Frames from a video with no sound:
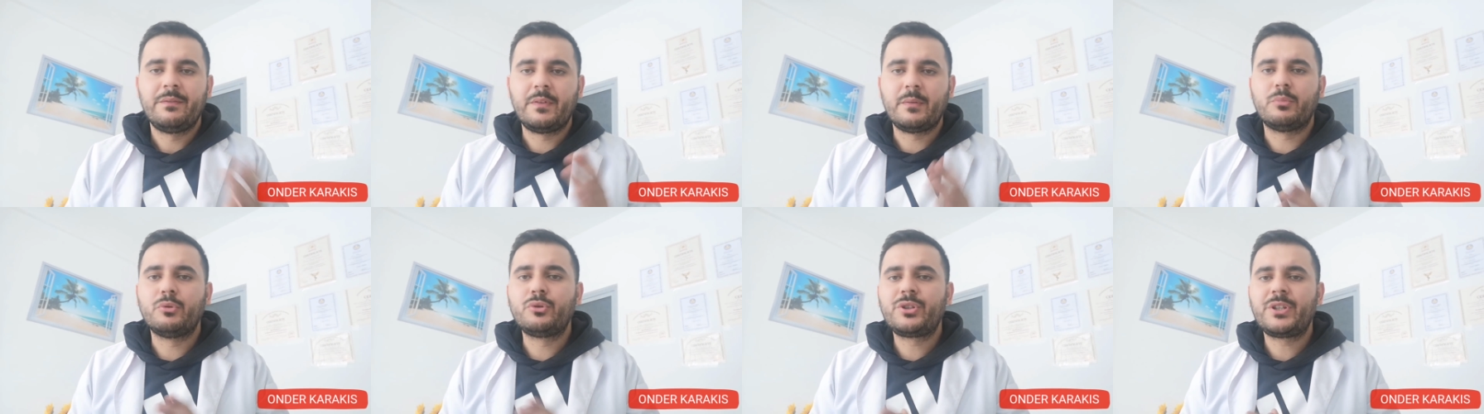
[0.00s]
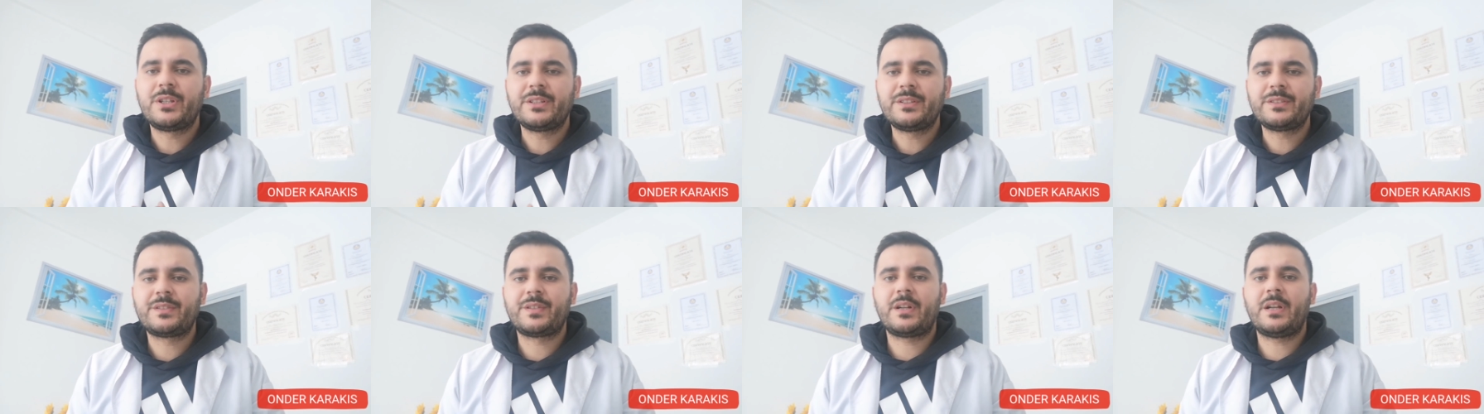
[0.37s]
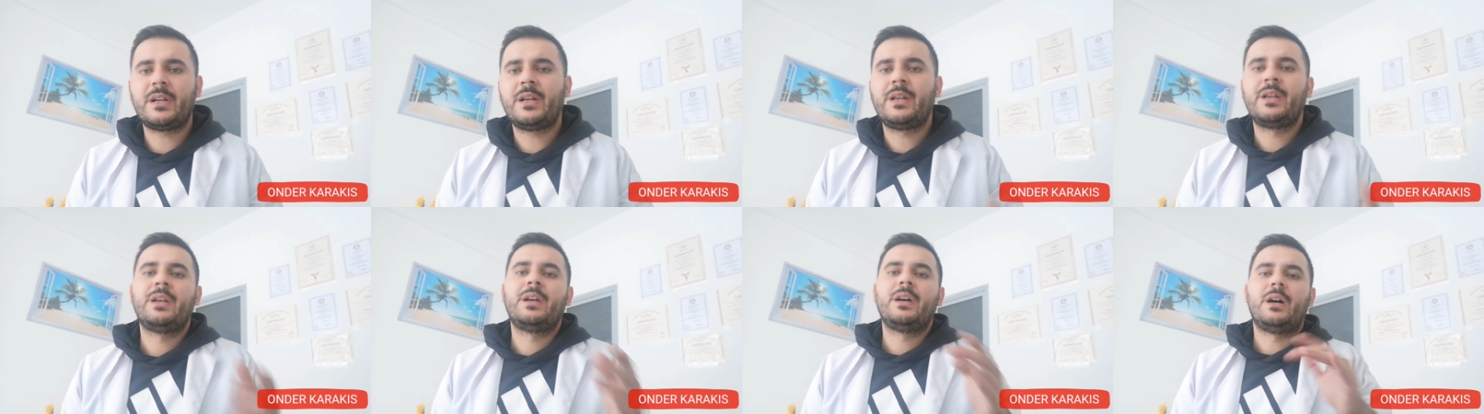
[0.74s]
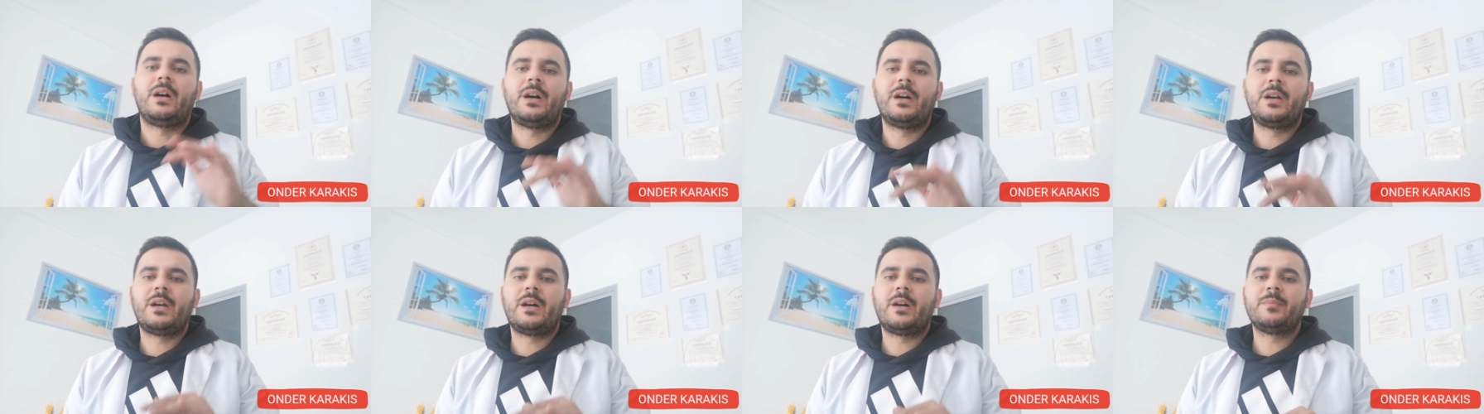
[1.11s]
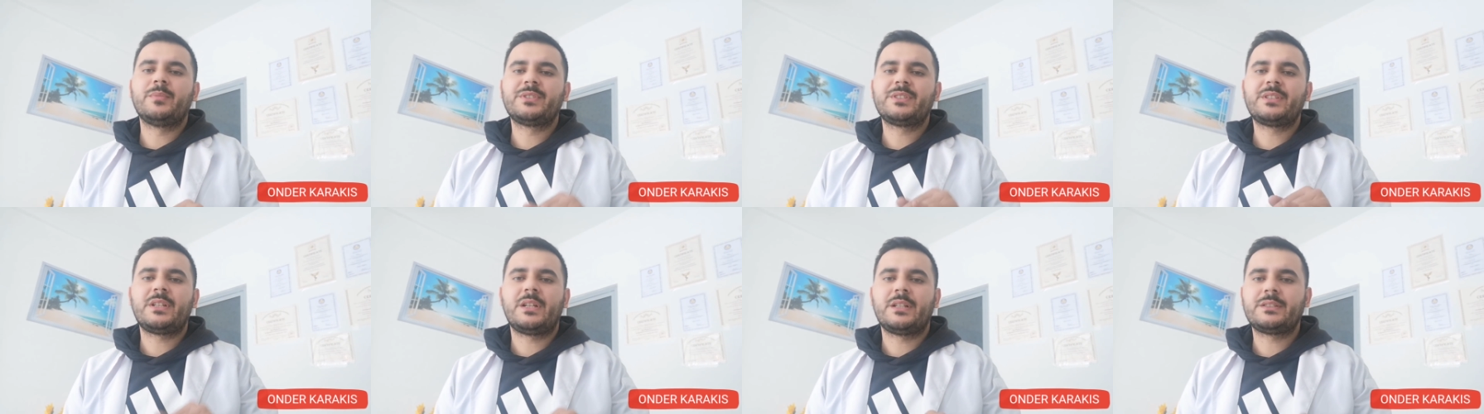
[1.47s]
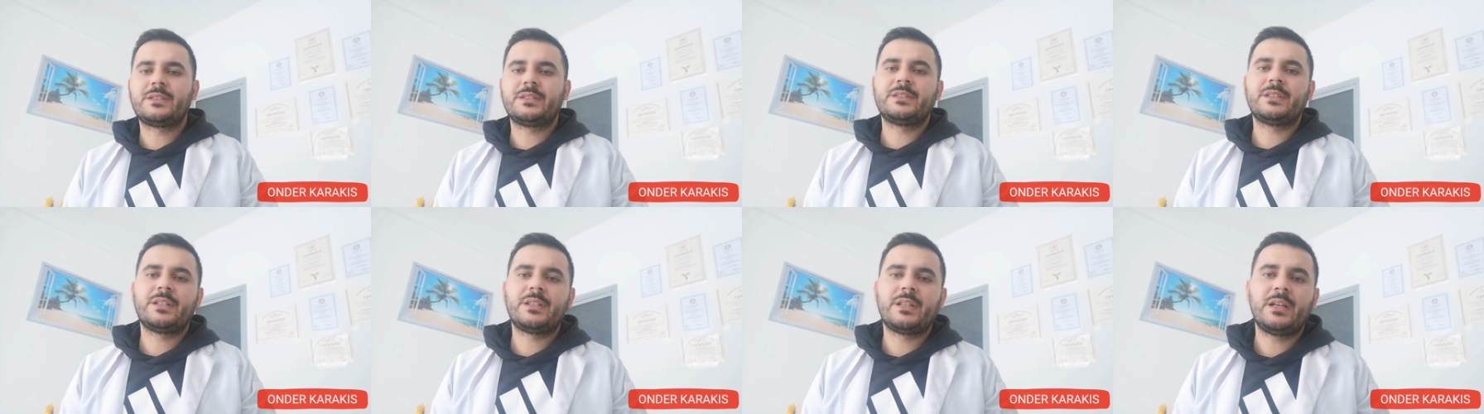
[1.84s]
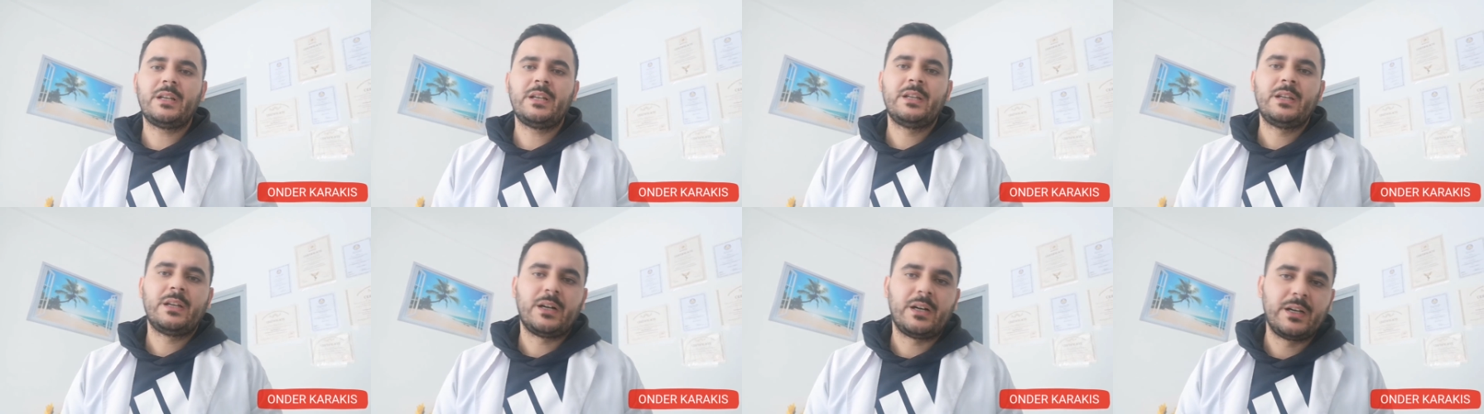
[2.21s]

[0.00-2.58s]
Ve bunun yanı sıra ayağımızın altında da,